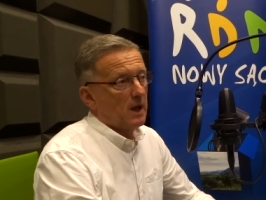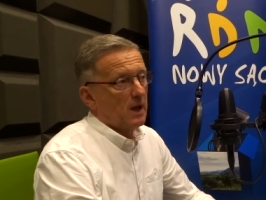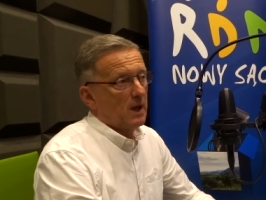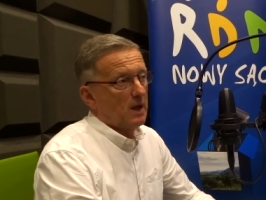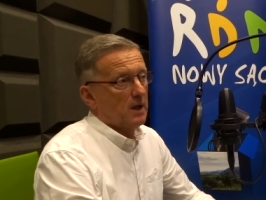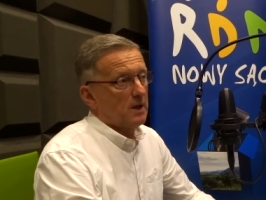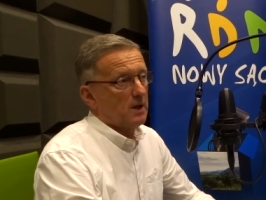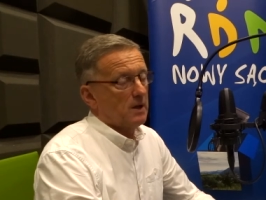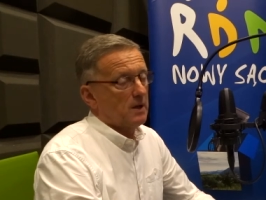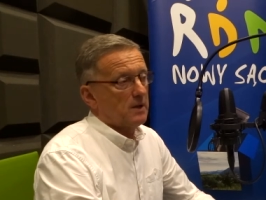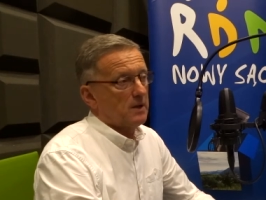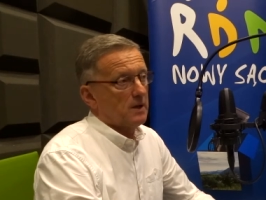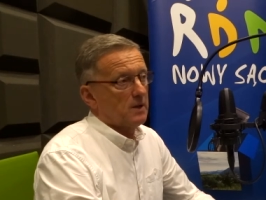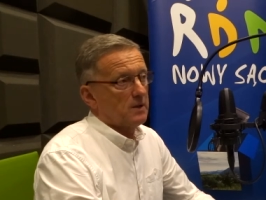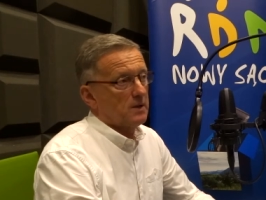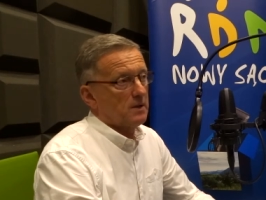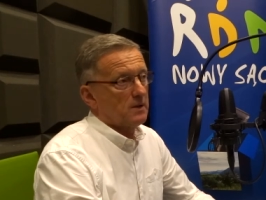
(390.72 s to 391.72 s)
E,
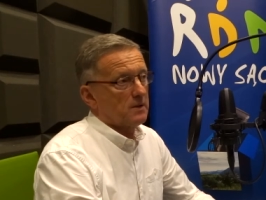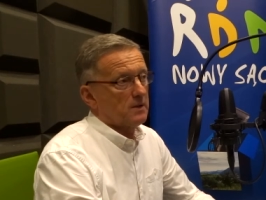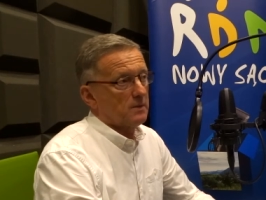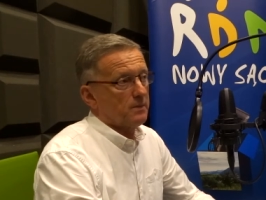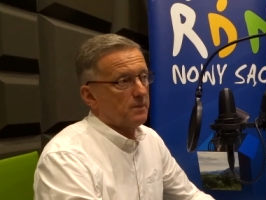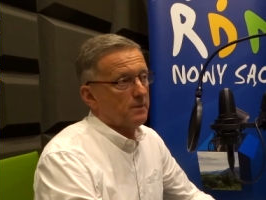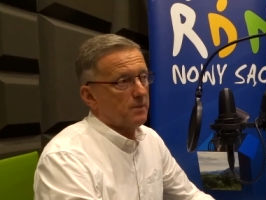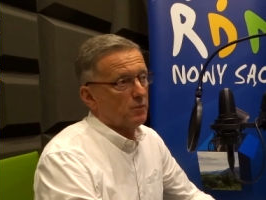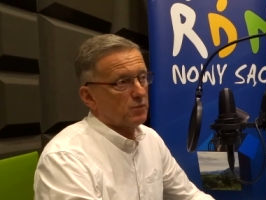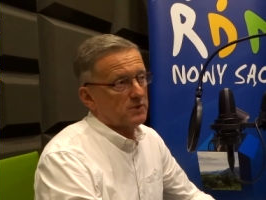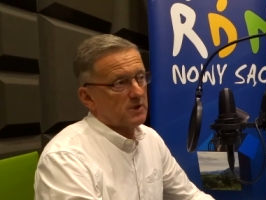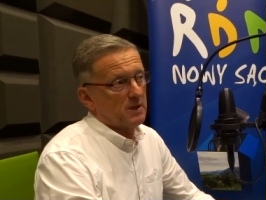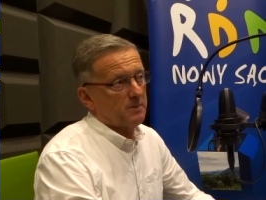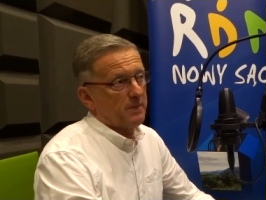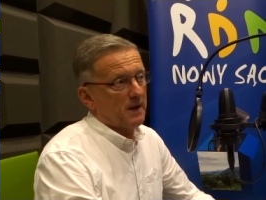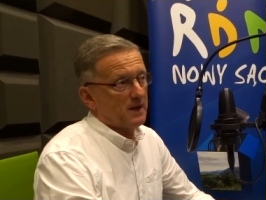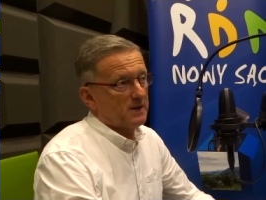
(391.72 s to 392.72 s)
e, u
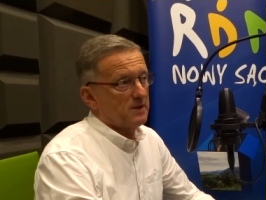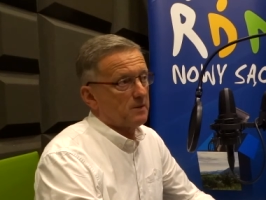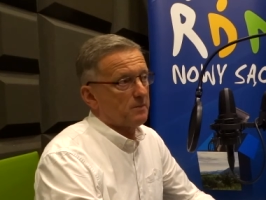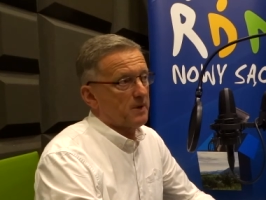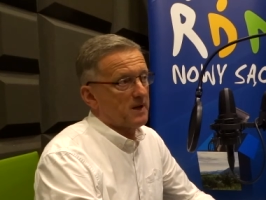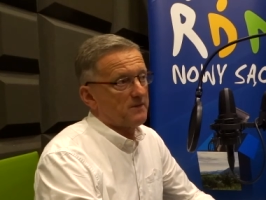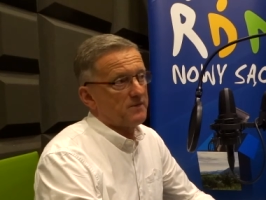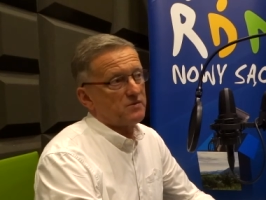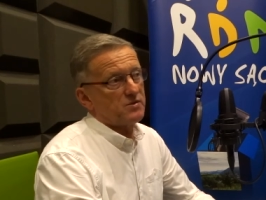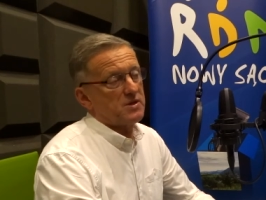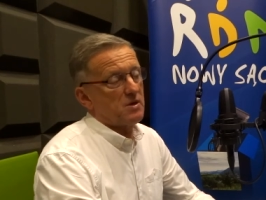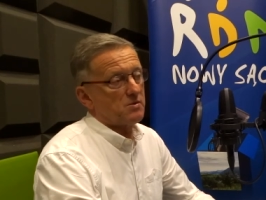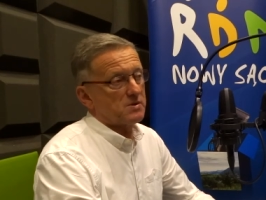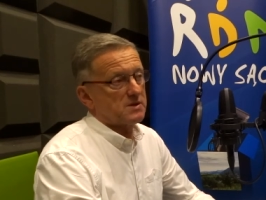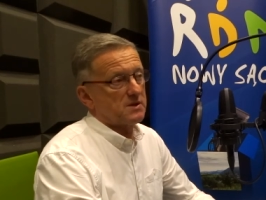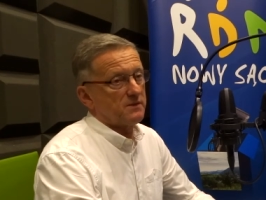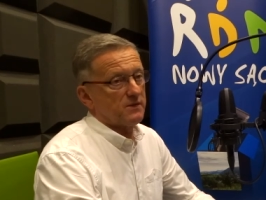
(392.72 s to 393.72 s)
tych pań pojawił się
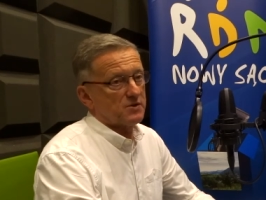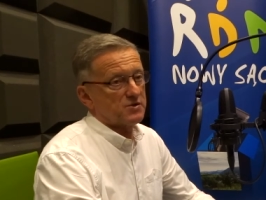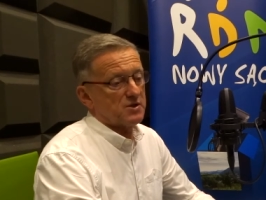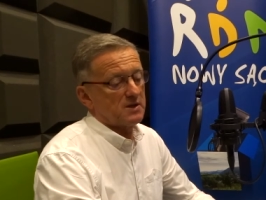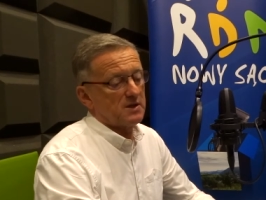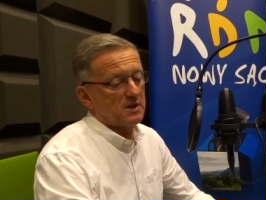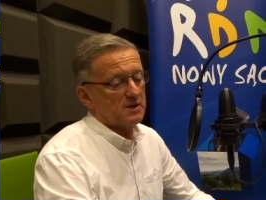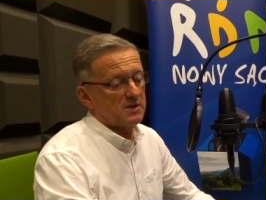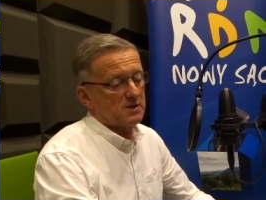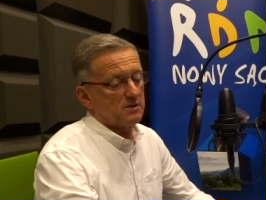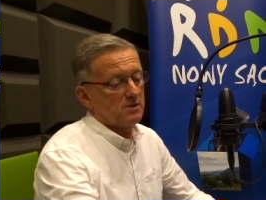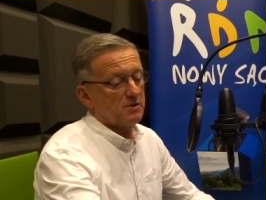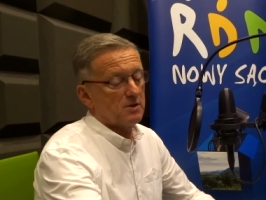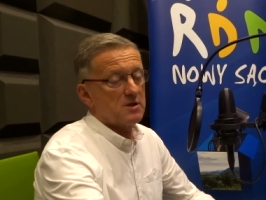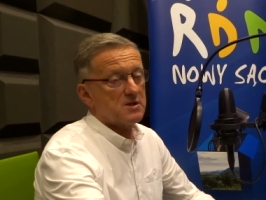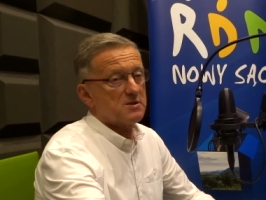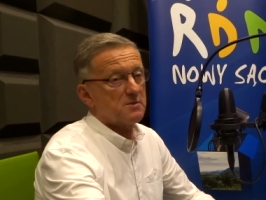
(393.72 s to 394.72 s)
łzy w oczach. No,
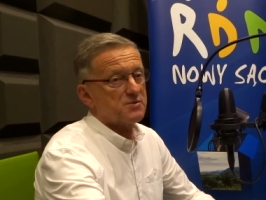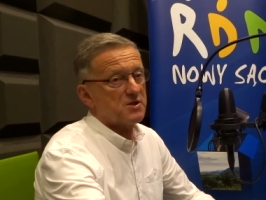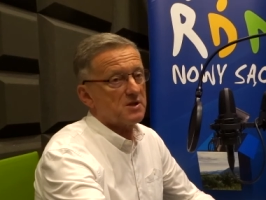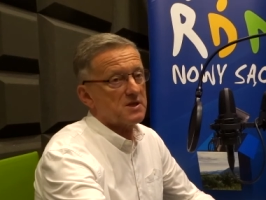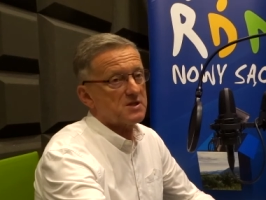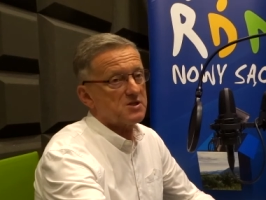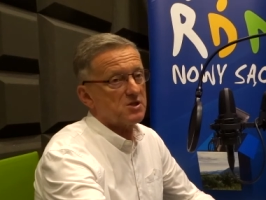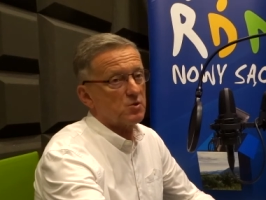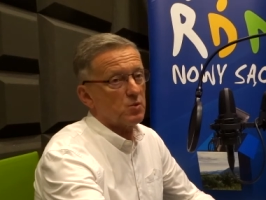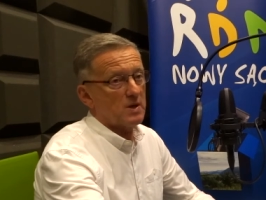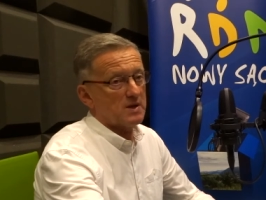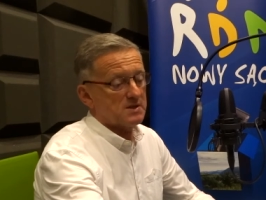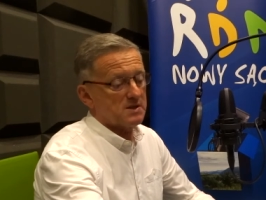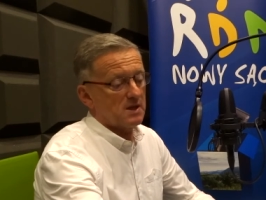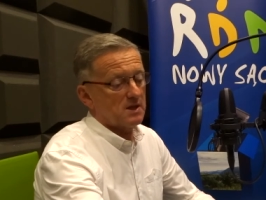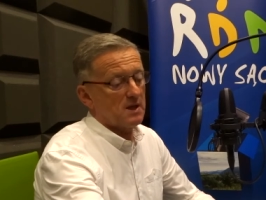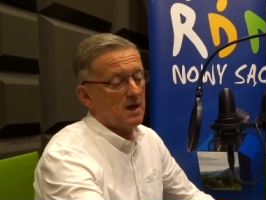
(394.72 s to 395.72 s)
no jest to przykra
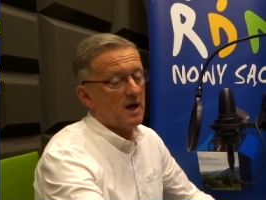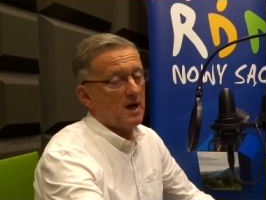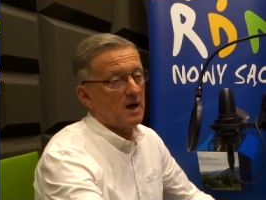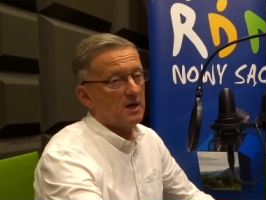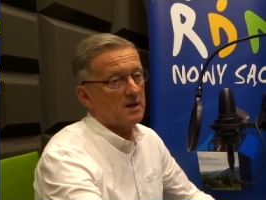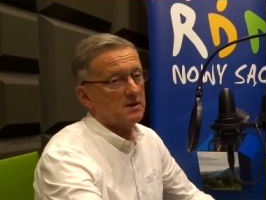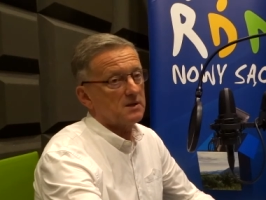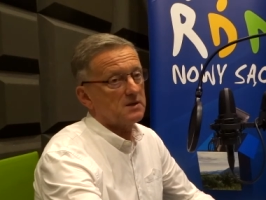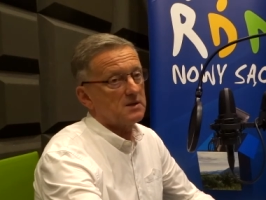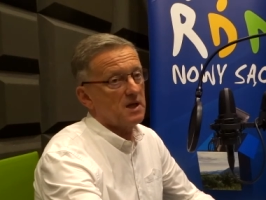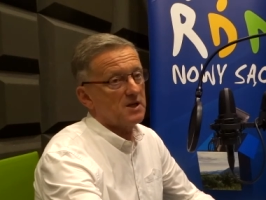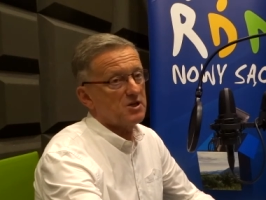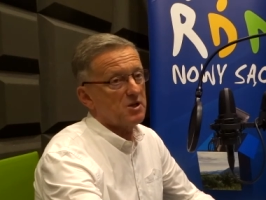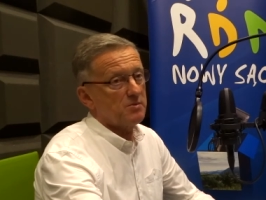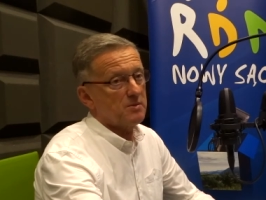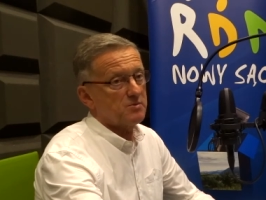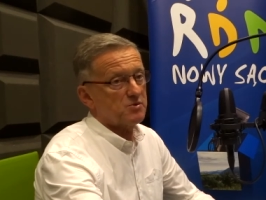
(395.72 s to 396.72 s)
sytuacja, a nie
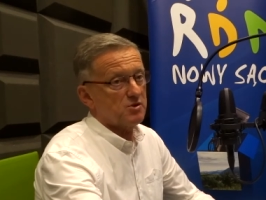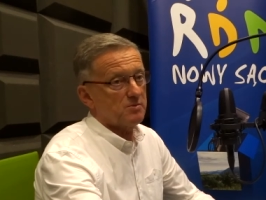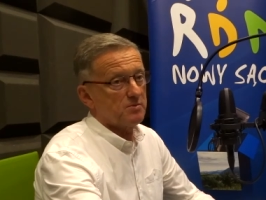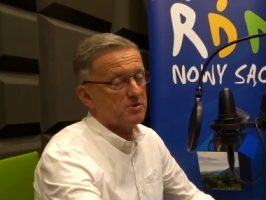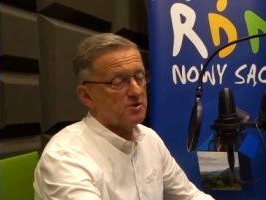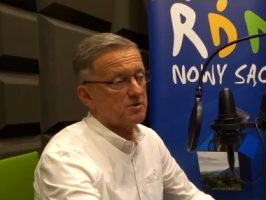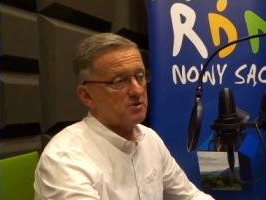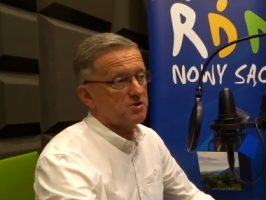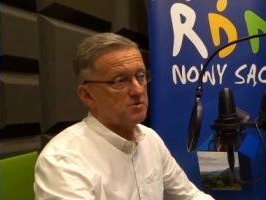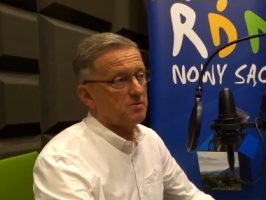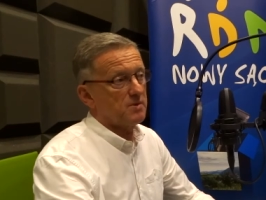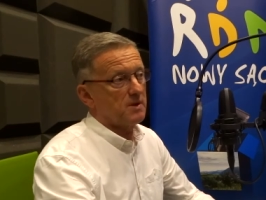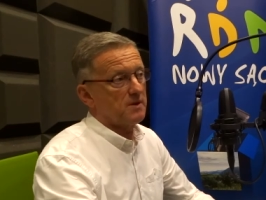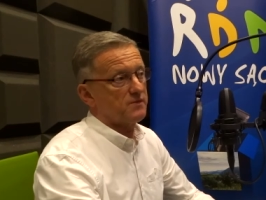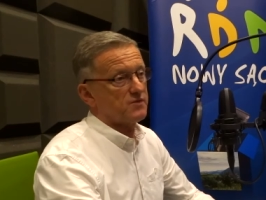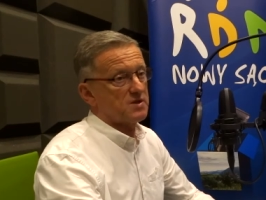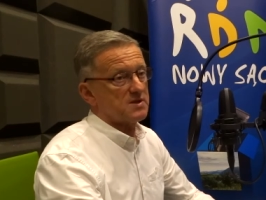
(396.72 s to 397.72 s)
chciałbym,
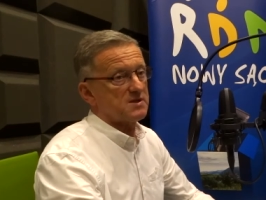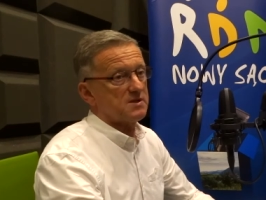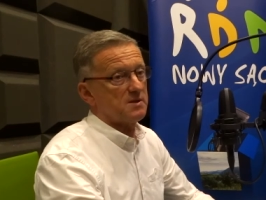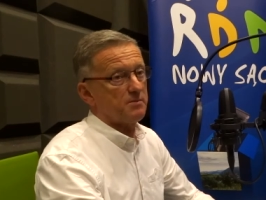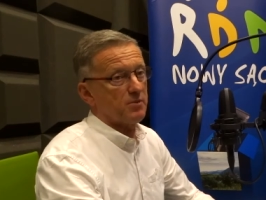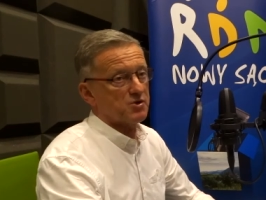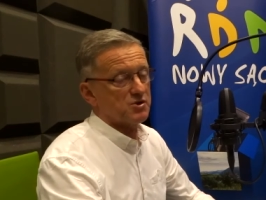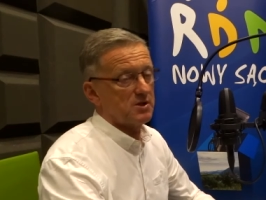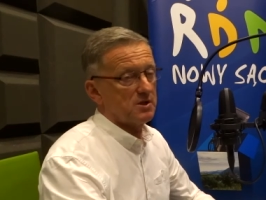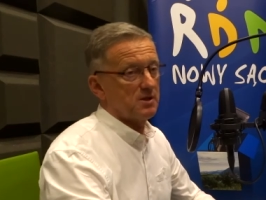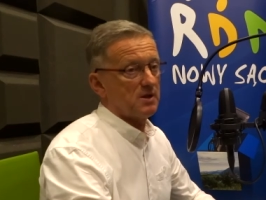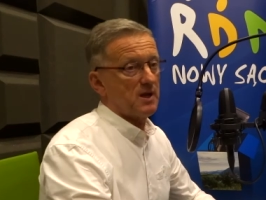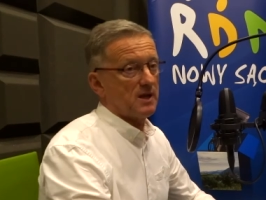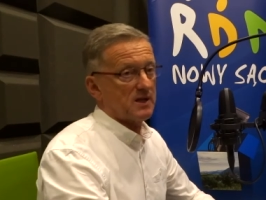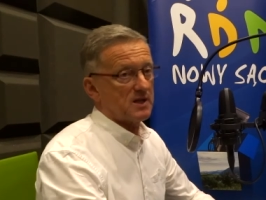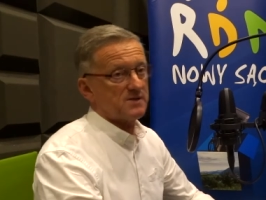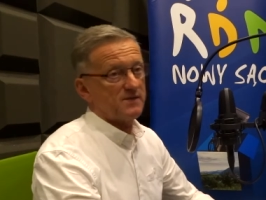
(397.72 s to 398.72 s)
żebyśmy wszyscy poszli
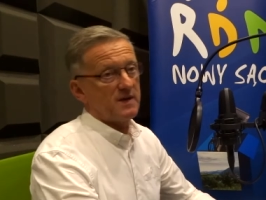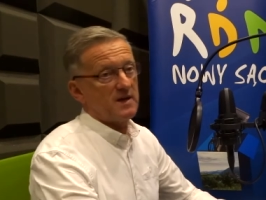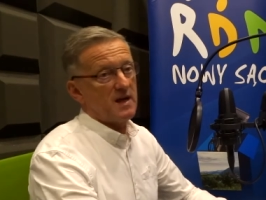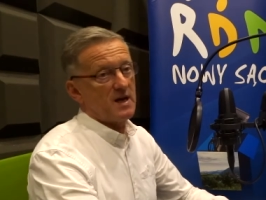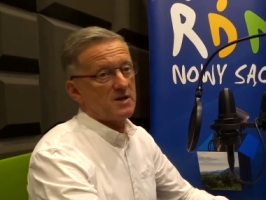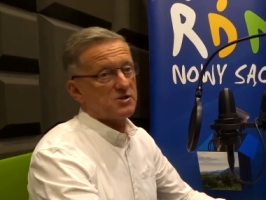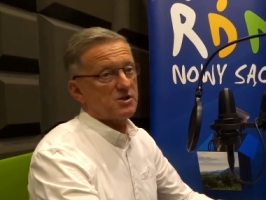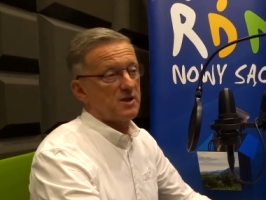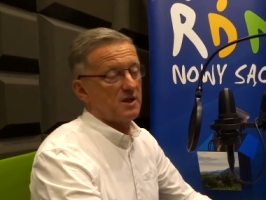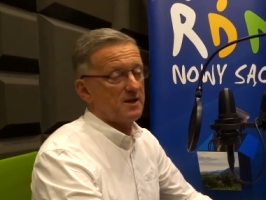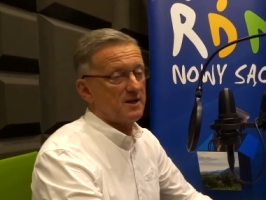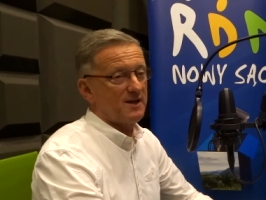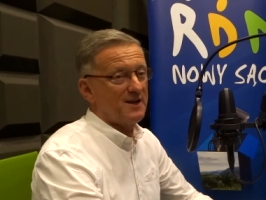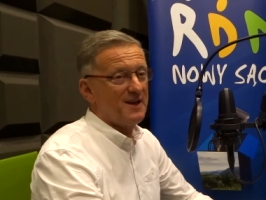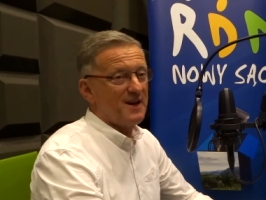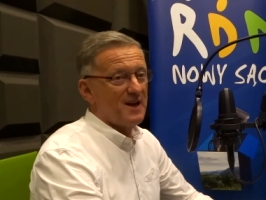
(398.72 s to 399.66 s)
jak tak zwane L4,